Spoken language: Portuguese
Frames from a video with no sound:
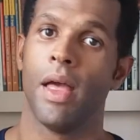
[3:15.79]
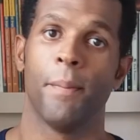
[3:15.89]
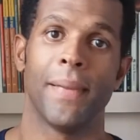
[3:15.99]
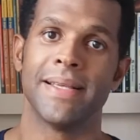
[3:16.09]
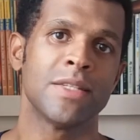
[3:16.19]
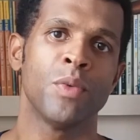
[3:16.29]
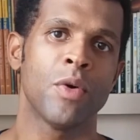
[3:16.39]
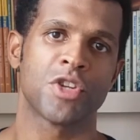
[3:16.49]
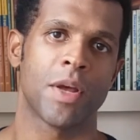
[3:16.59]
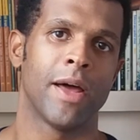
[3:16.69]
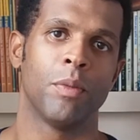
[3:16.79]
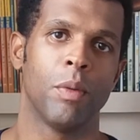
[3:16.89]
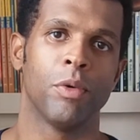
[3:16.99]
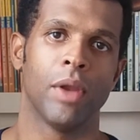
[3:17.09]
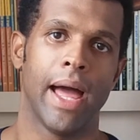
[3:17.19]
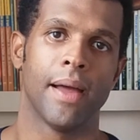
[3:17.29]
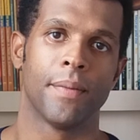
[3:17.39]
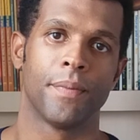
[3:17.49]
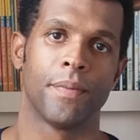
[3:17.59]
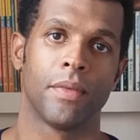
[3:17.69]
Mas isso não é um chamado popular.
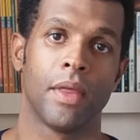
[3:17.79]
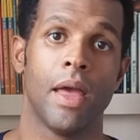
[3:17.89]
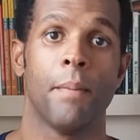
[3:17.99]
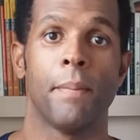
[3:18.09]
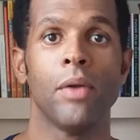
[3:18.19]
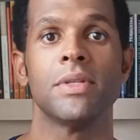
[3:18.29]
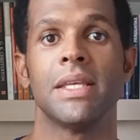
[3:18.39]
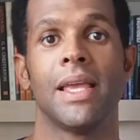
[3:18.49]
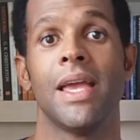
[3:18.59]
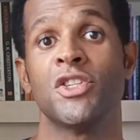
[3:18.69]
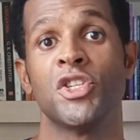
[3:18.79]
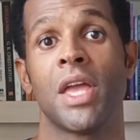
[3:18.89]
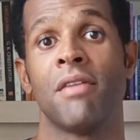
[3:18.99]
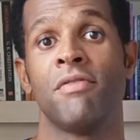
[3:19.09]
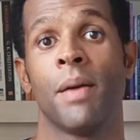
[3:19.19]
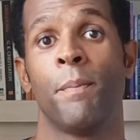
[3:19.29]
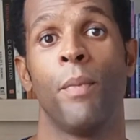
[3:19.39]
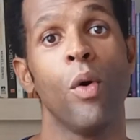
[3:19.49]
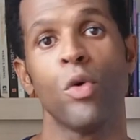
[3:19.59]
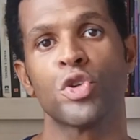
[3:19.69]
Paulo se queixa de que havia
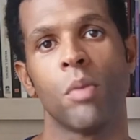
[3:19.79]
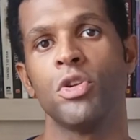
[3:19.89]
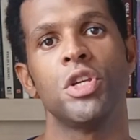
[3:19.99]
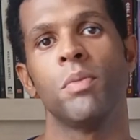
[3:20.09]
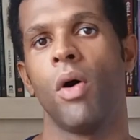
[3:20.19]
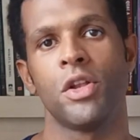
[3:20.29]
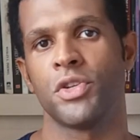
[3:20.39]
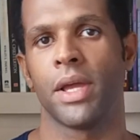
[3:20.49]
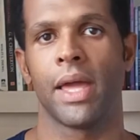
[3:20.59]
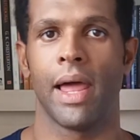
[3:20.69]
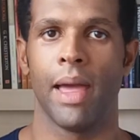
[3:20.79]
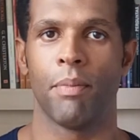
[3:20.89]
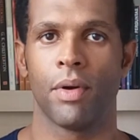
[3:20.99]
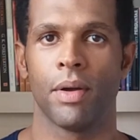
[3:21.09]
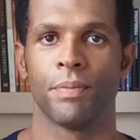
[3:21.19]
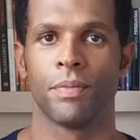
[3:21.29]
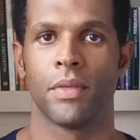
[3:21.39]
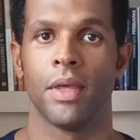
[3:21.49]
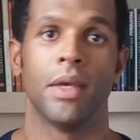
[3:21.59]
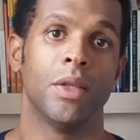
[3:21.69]
poucos como Timóteo naquela época.
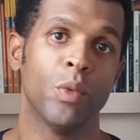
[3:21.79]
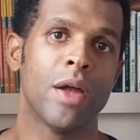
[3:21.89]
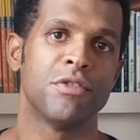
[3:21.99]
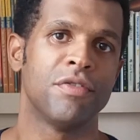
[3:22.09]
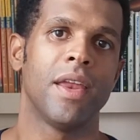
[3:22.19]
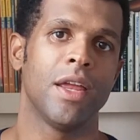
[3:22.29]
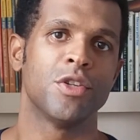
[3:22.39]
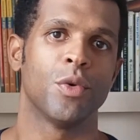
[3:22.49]
Não é diferente